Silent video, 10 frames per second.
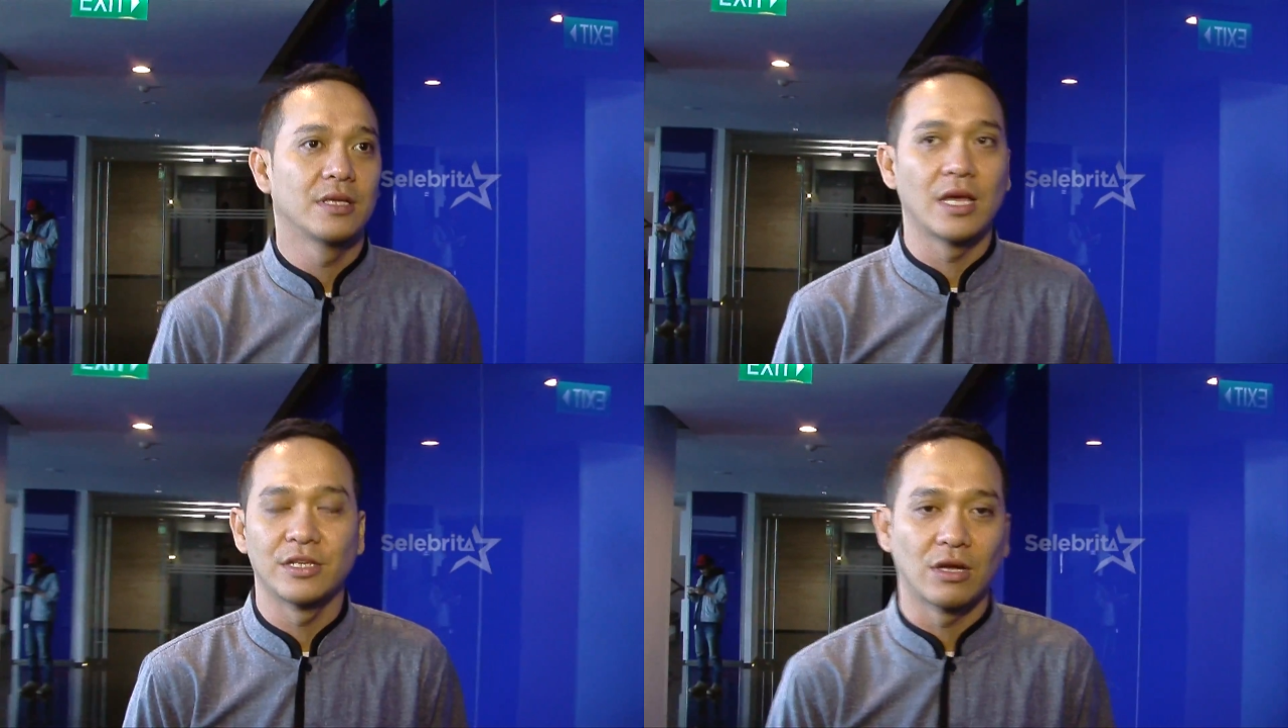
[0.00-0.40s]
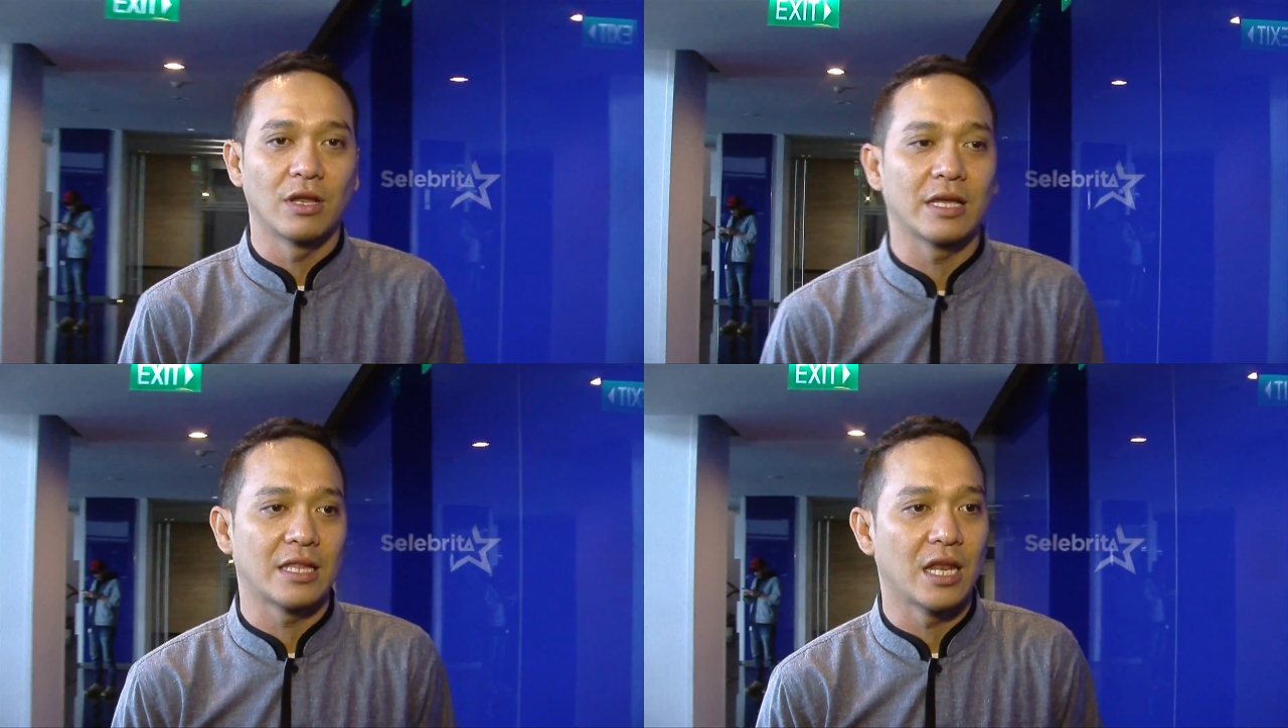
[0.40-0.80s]
ya insya
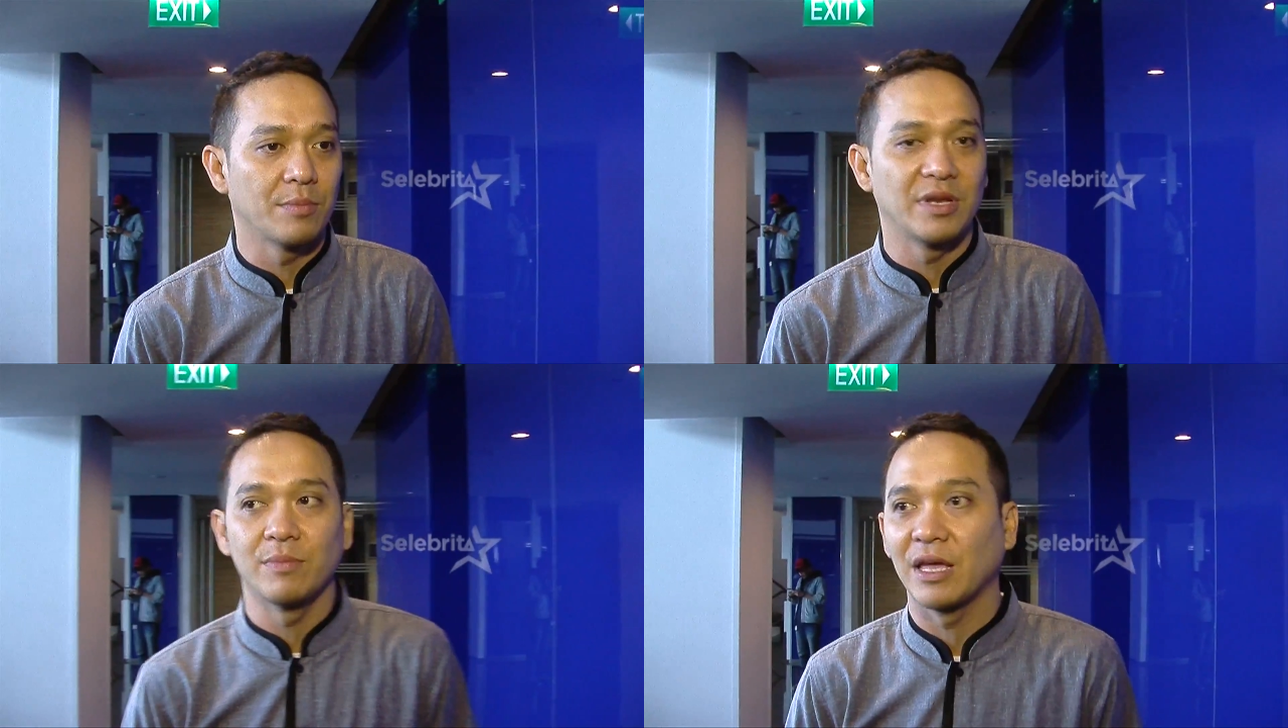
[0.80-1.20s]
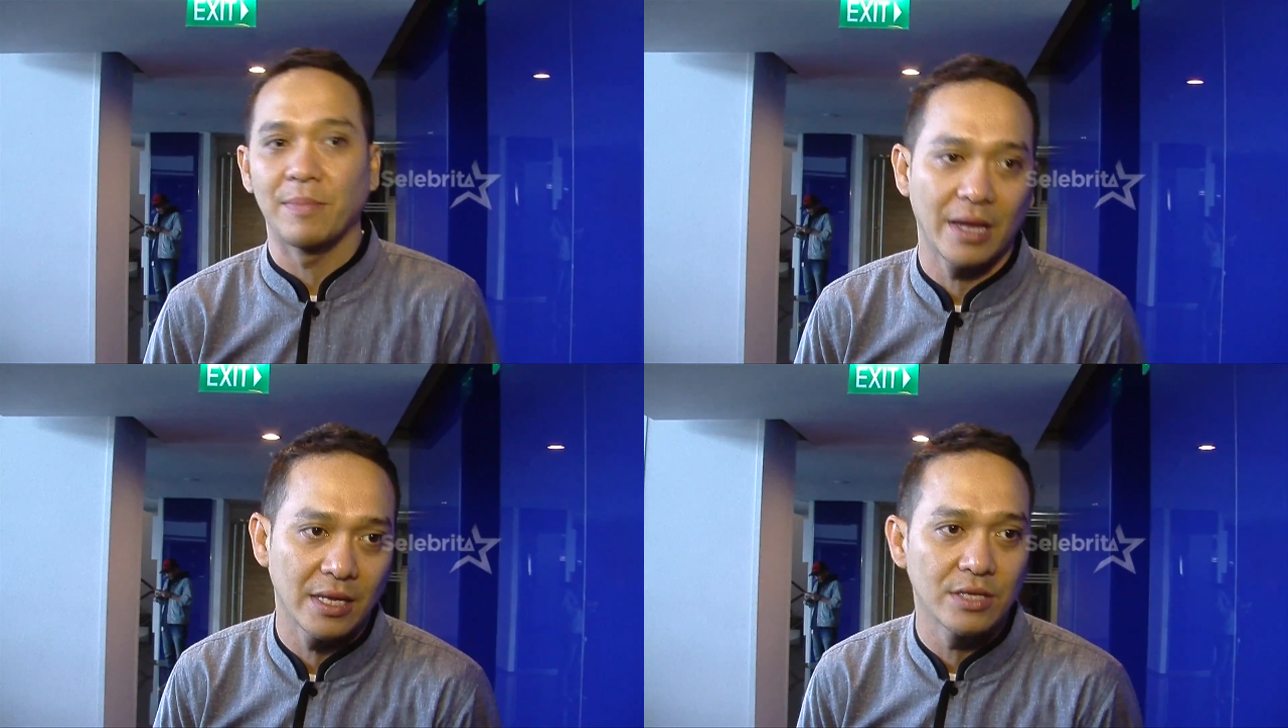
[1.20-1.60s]
Allah kita hadapi ini
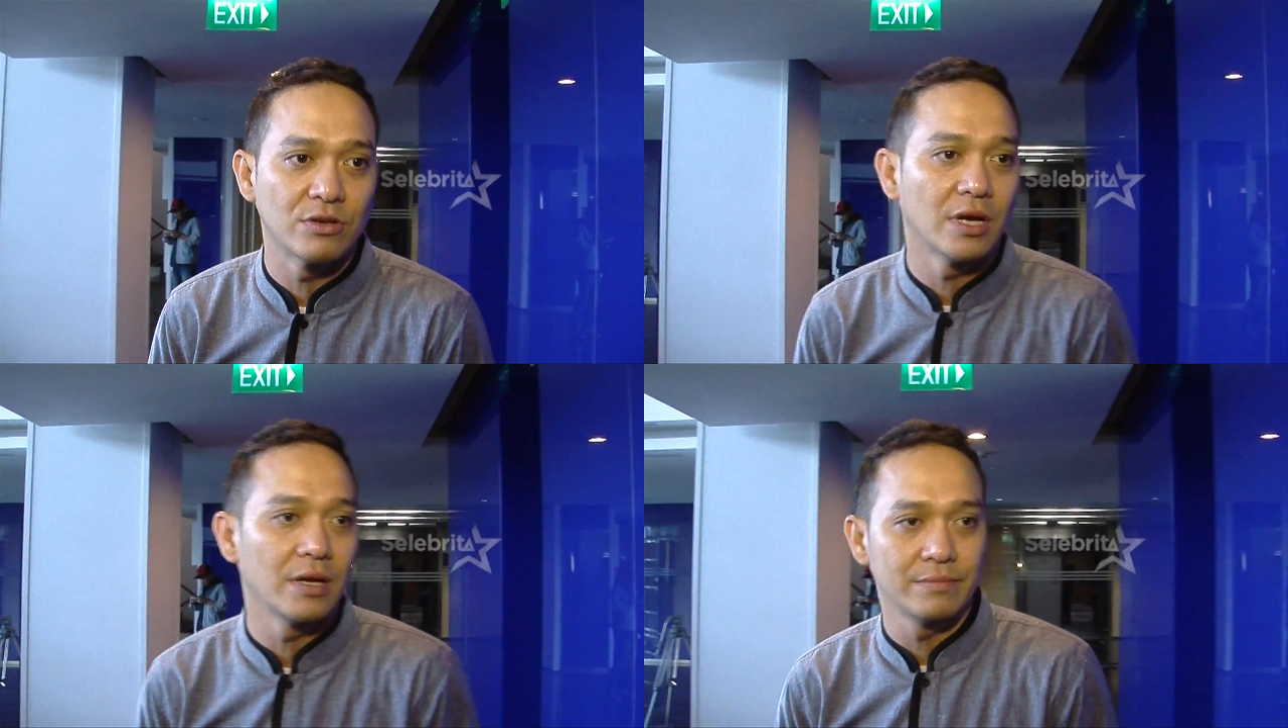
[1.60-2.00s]
baik-baik aja juga